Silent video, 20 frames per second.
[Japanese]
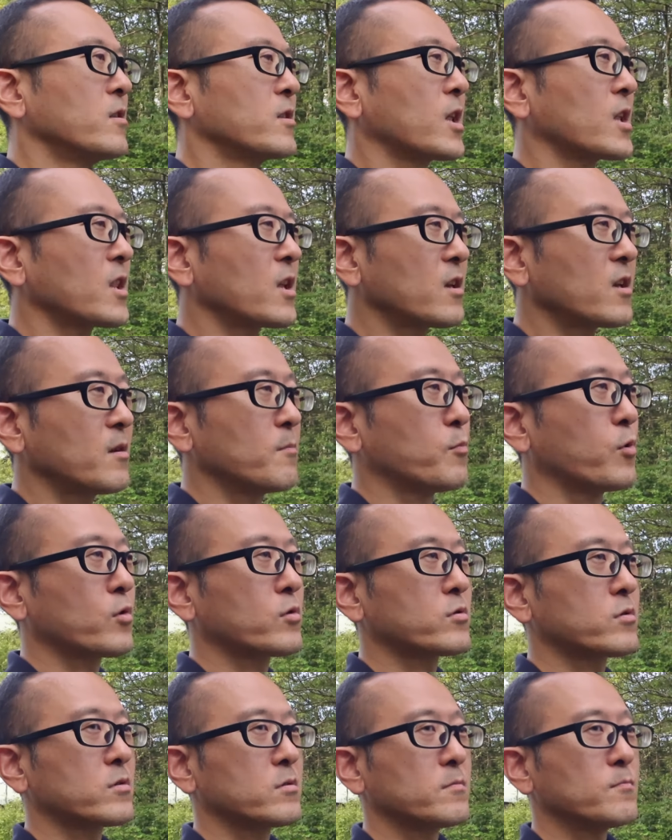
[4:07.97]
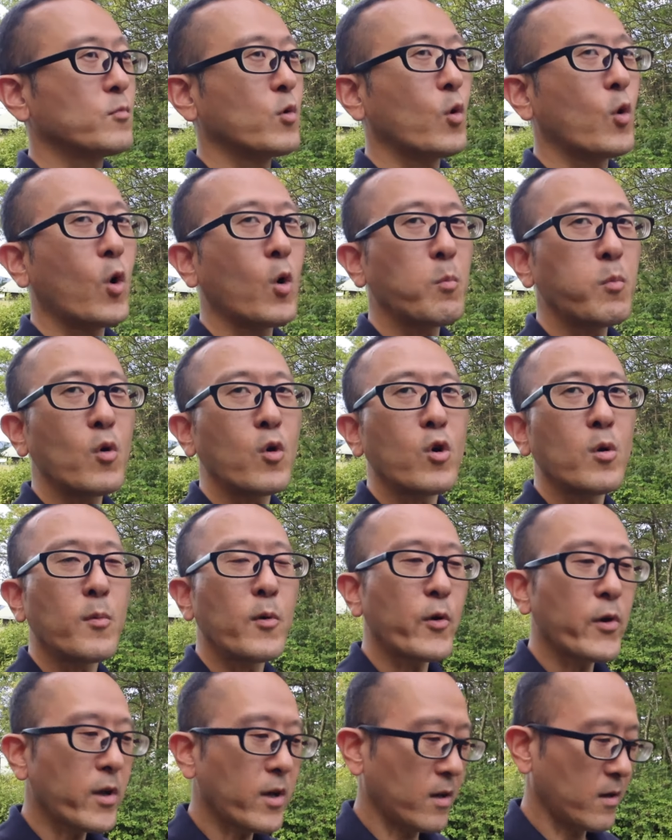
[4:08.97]
ただね僕もうほぼほ
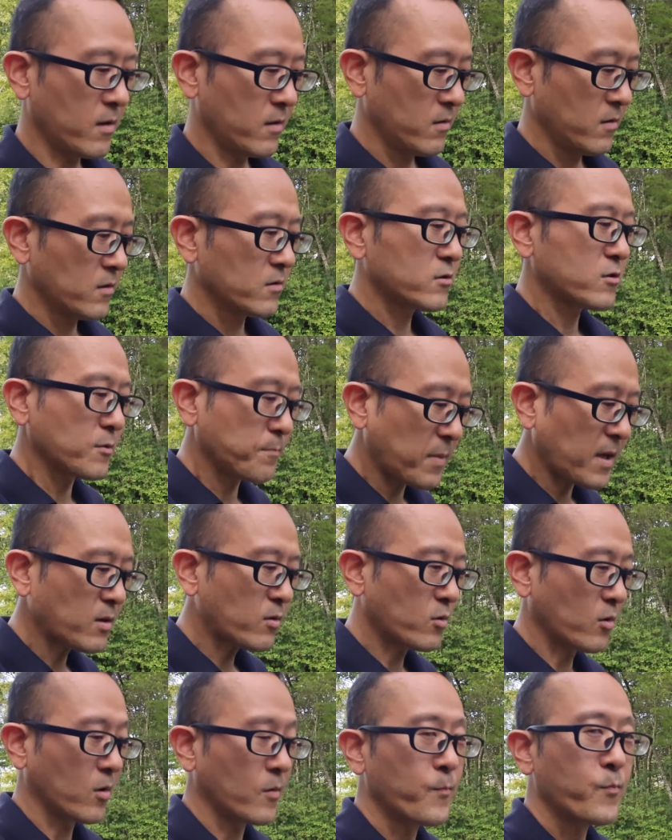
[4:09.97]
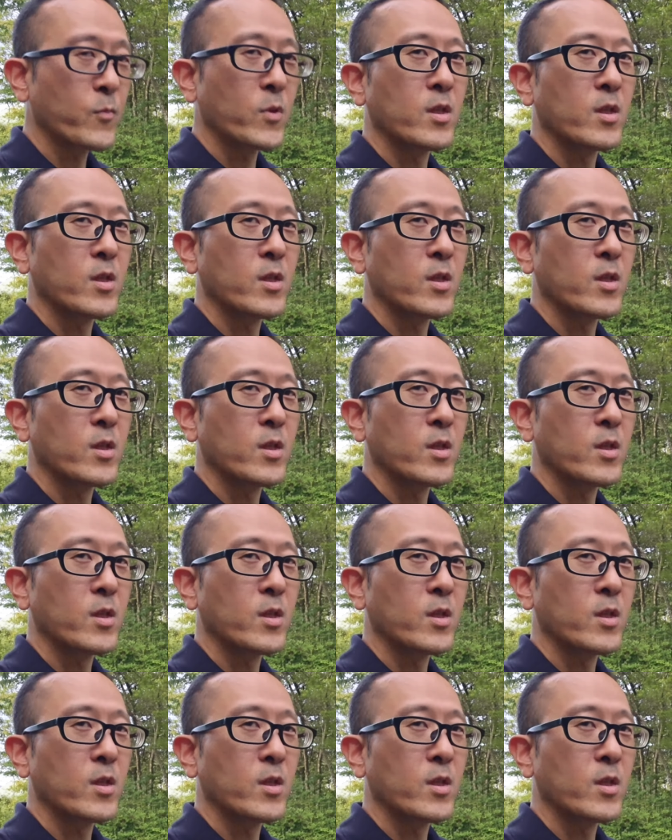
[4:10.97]
ぼねスパッと